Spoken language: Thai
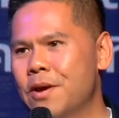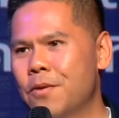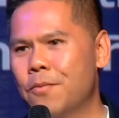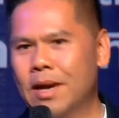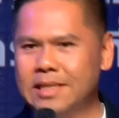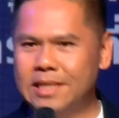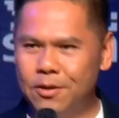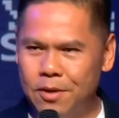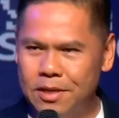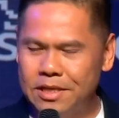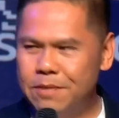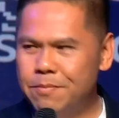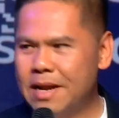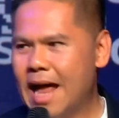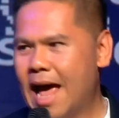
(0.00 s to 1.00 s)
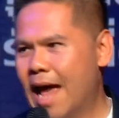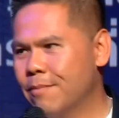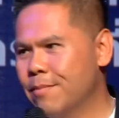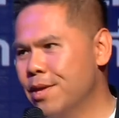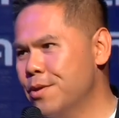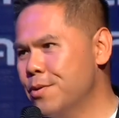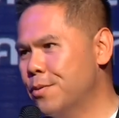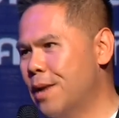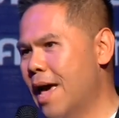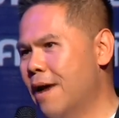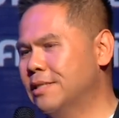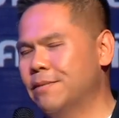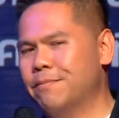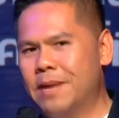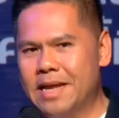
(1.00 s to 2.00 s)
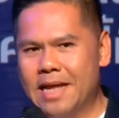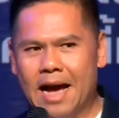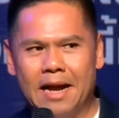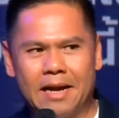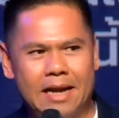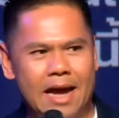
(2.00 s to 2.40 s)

วันที่คนชื่อบรรหารไม่อยู่แล้วจะเป็นอย่างไร